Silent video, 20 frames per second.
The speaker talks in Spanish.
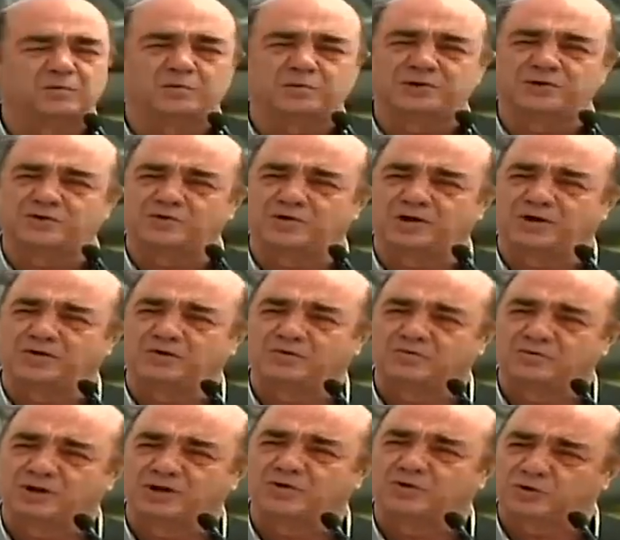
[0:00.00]
momento que
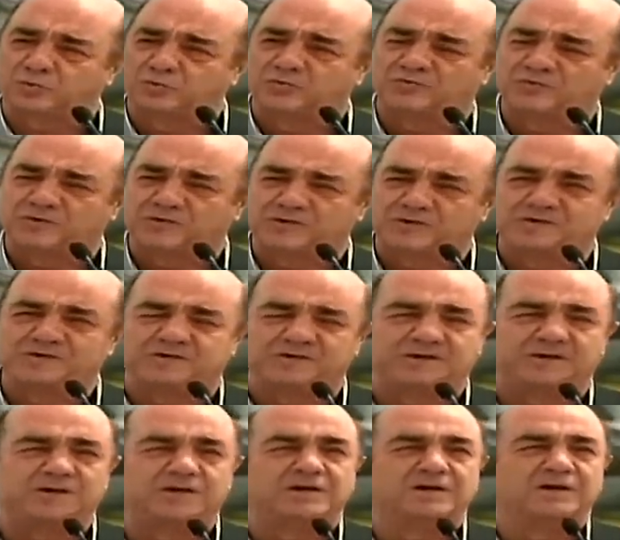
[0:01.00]
con una enorme
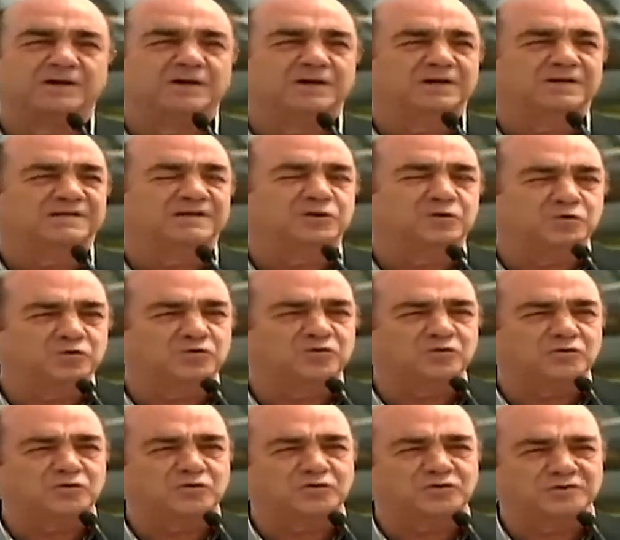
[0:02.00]
eficiencia y sin un
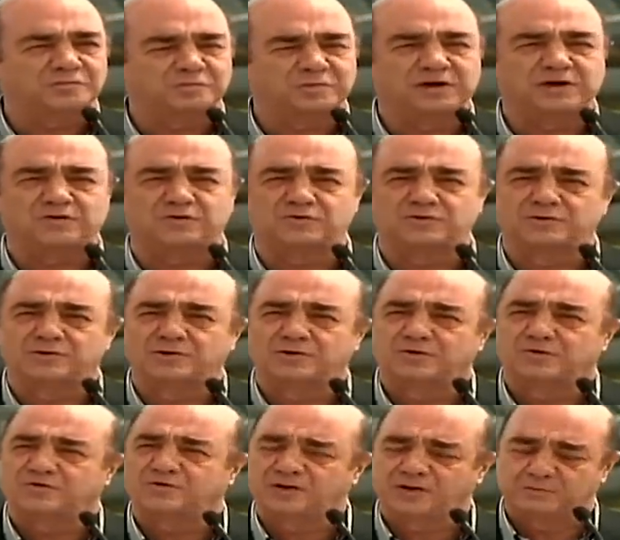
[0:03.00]
solo disparo
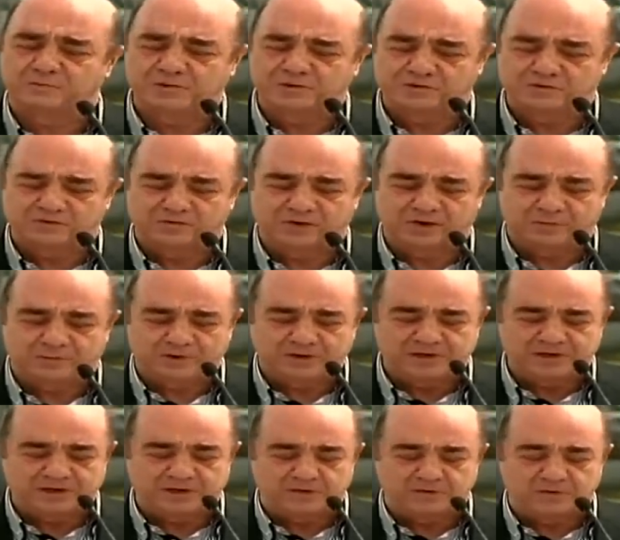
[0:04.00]
los elementos de la
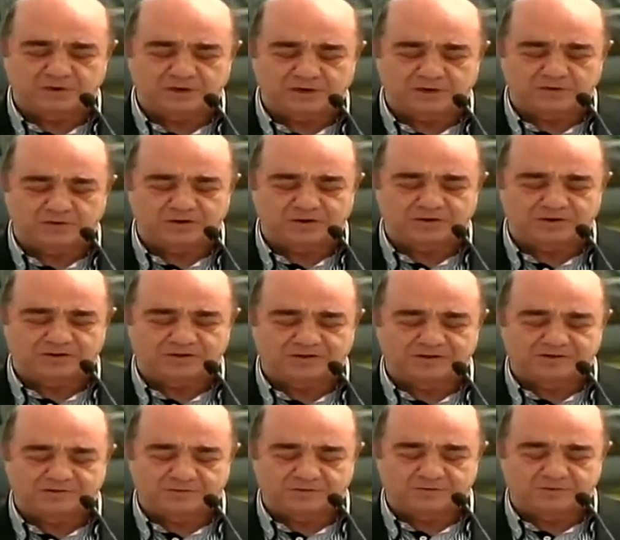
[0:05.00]
Marina lograron la
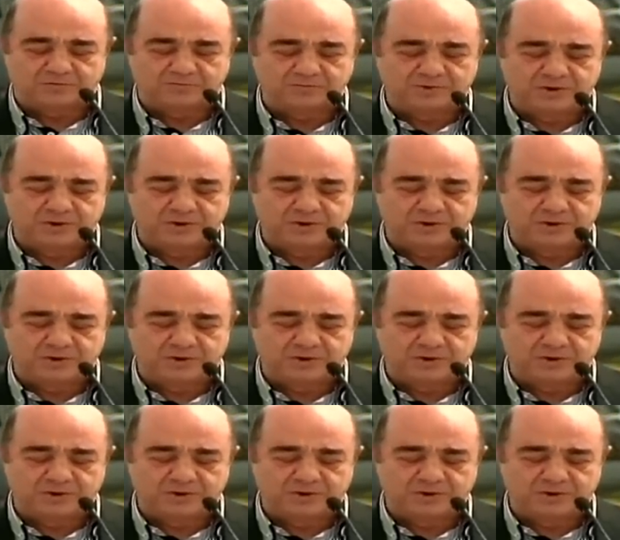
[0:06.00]
detención.